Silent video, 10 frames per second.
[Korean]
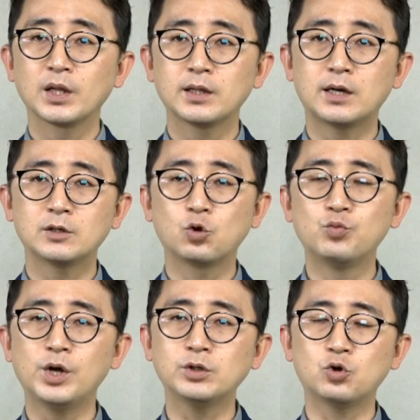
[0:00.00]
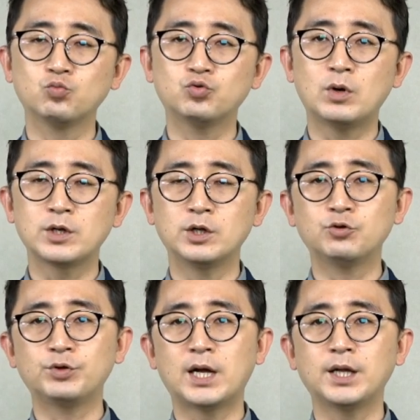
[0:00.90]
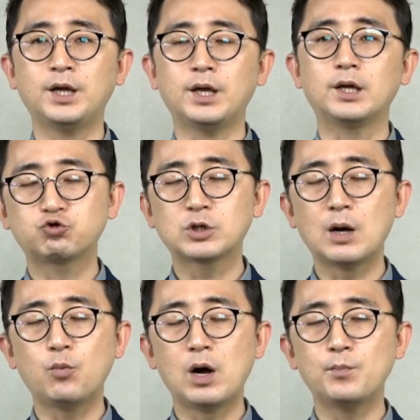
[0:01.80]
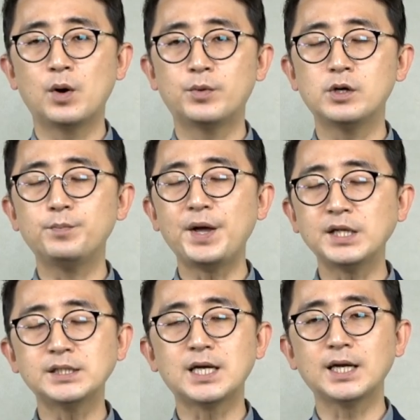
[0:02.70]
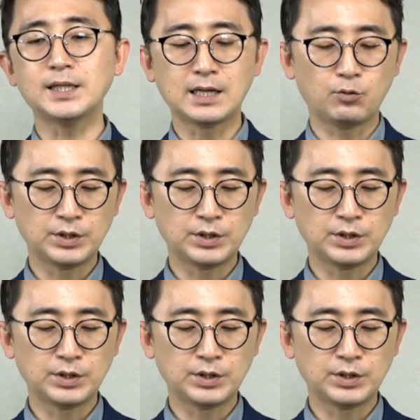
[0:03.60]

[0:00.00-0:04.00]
자, 그래서 노무현 정부와 열린우리당이 국가보안법을 폐지하겠다고